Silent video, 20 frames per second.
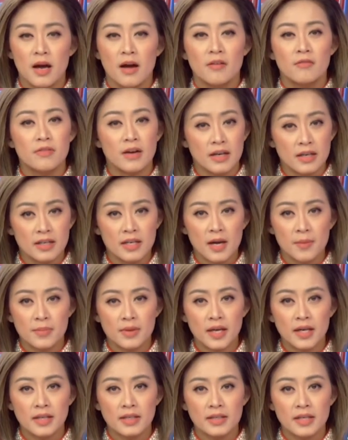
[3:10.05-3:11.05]
vẫn cam
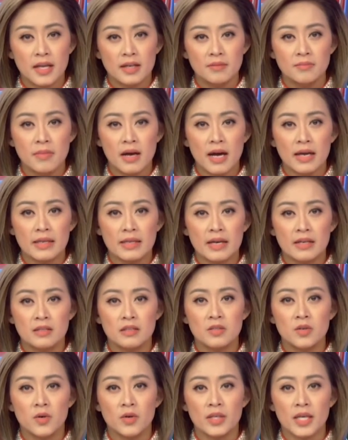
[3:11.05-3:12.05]
kết đánh bại nhà
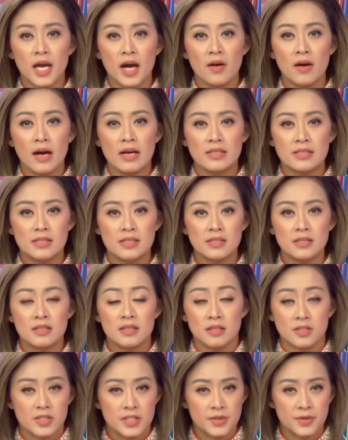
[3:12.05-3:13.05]
nước Hồi giáo ISIS
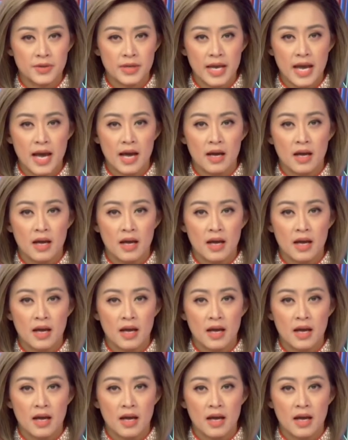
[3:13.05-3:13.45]
ở Syria,